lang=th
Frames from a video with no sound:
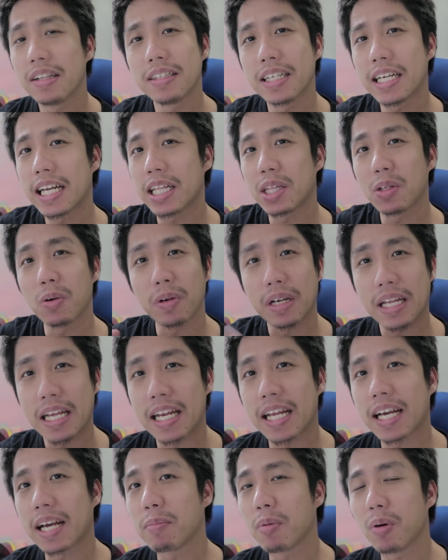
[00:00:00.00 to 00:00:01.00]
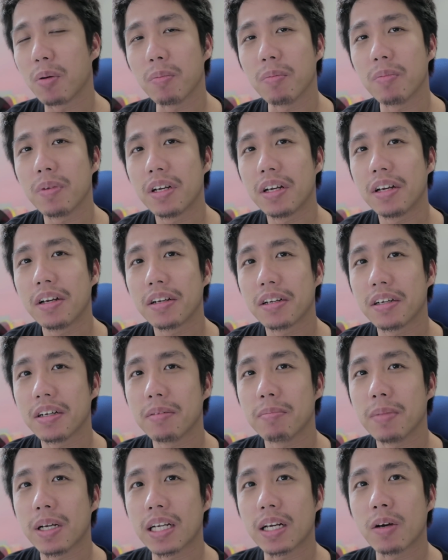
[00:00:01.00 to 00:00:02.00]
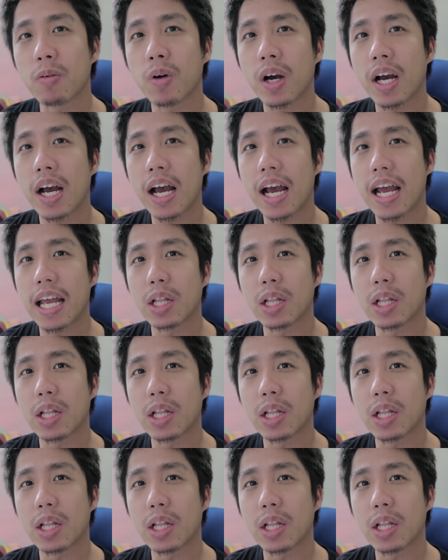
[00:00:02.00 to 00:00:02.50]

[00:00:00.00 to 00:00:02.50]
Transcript: ซึ่งไอ้ตรงนี้นะครับผมคือเหมือนกับว่า